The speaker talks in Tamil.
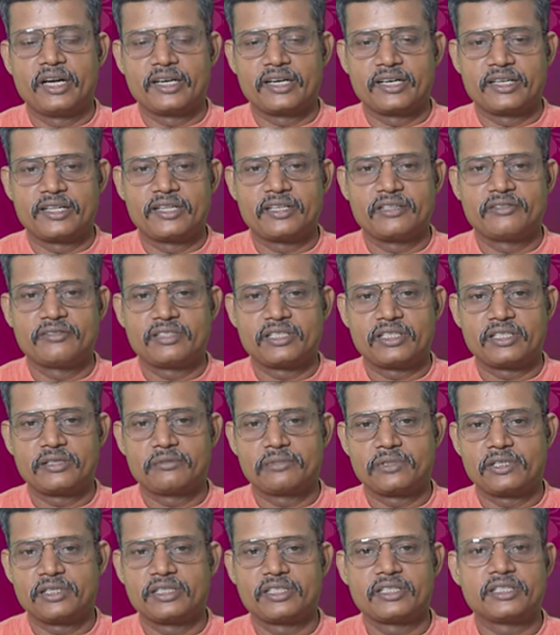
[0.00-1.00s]
அன்றைய தினம்
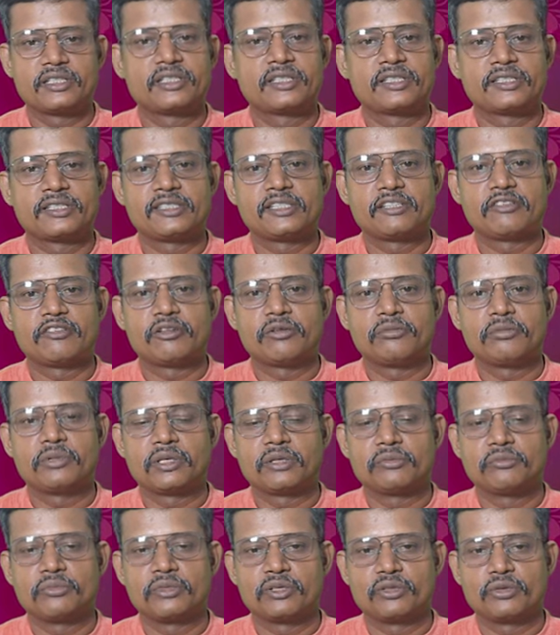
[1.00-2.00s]
விரதம் இருந்து கிருஷ்ணர்
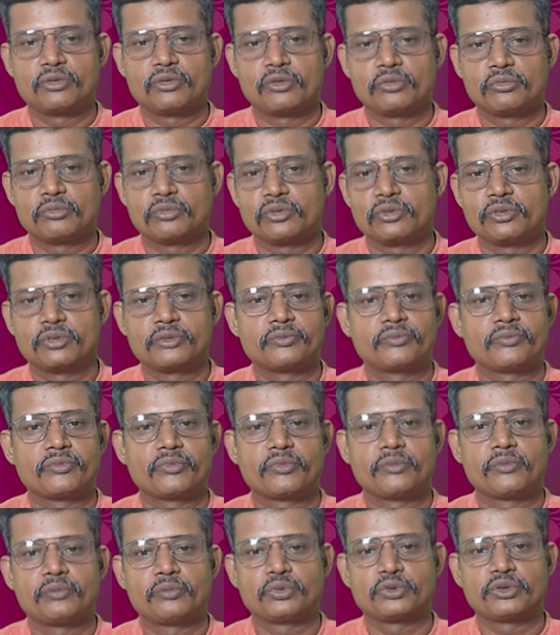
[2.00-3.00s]
வழிபாடு மேற்கொள்ளும் போது
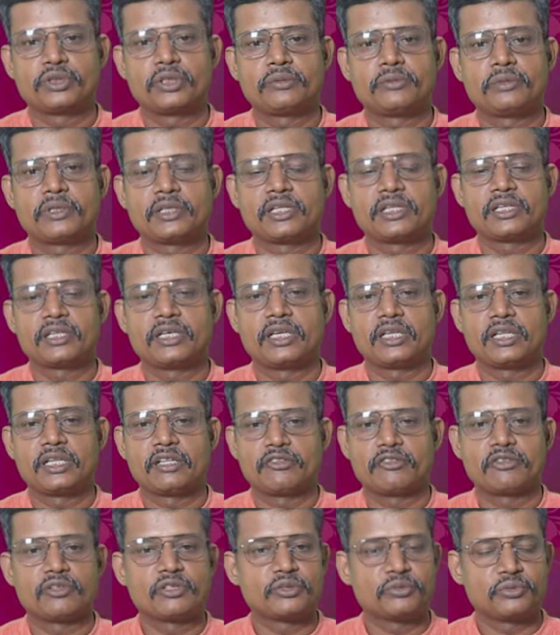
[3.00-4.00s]
புத்திரபாக்கியம்
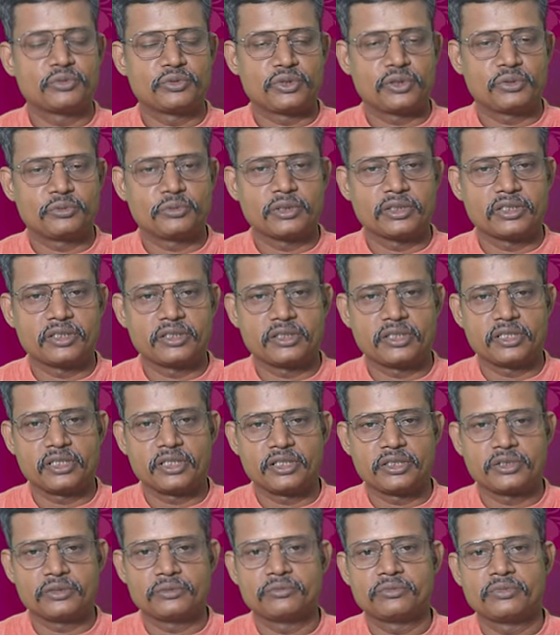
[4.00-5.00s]
இல்லாதவங்களுக்கு புத்திரபாக்கியம்
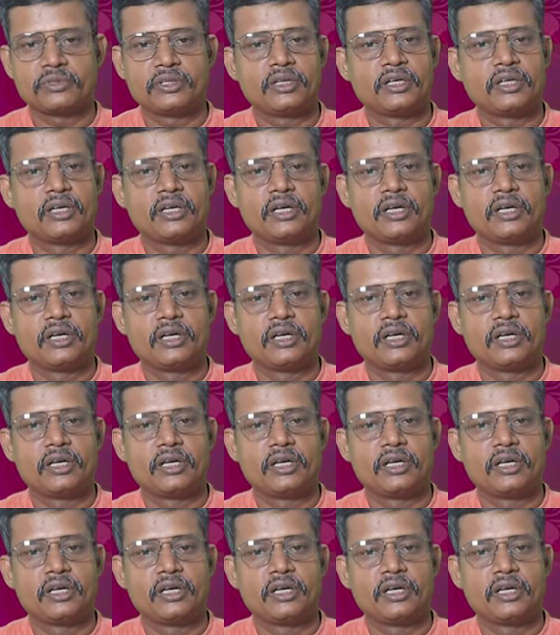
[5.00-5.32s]
கிடைக்கும்